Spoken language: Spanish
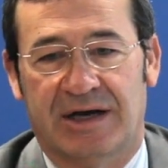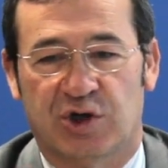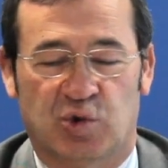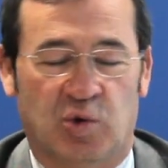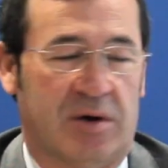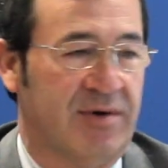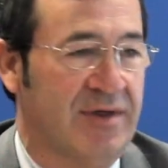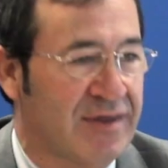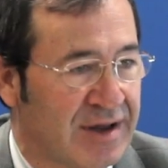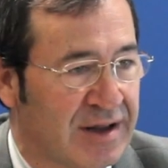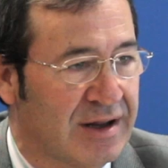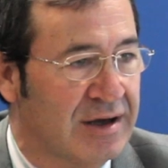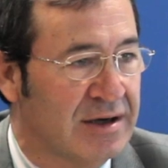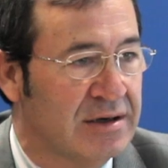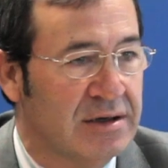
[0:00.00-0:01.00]

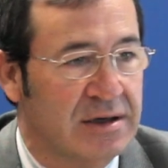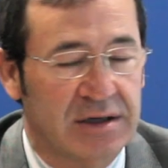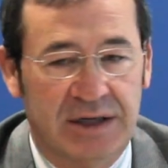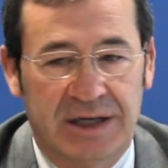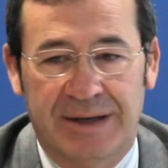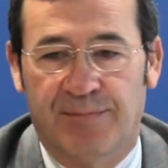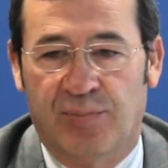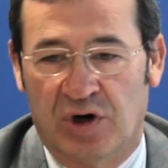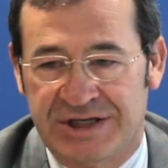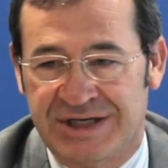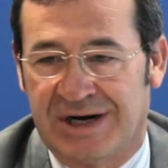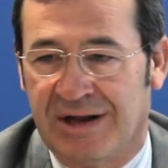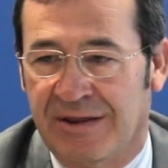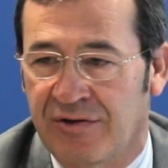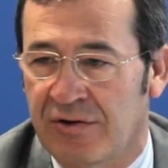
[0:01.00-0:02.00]
suavizada y por esa
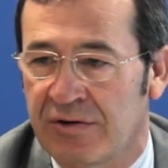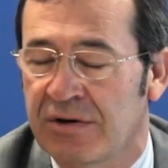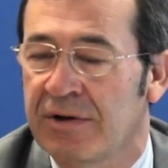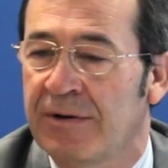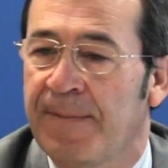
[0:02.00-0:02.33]
razón